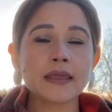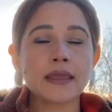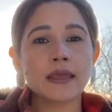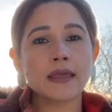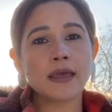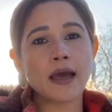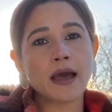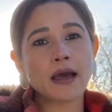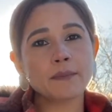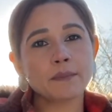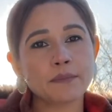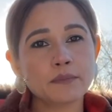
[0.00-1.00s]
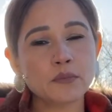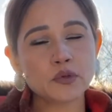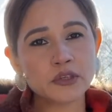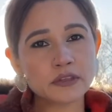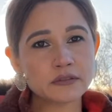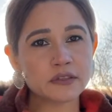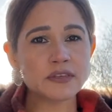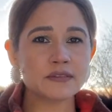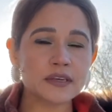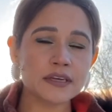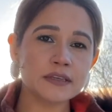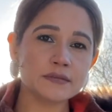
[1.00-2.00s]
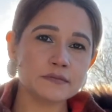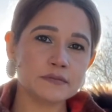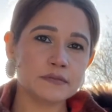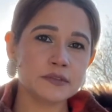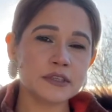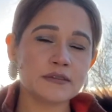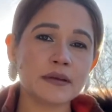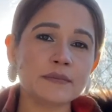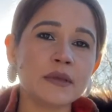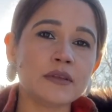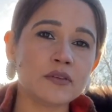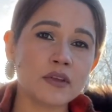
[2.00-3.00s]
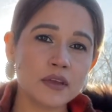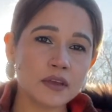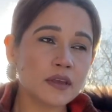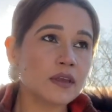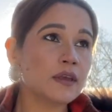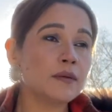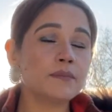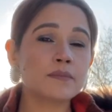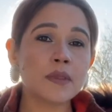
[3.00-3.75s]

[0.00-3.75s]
कि आप मुझे इस चीज़ का जवाब दीजिए कि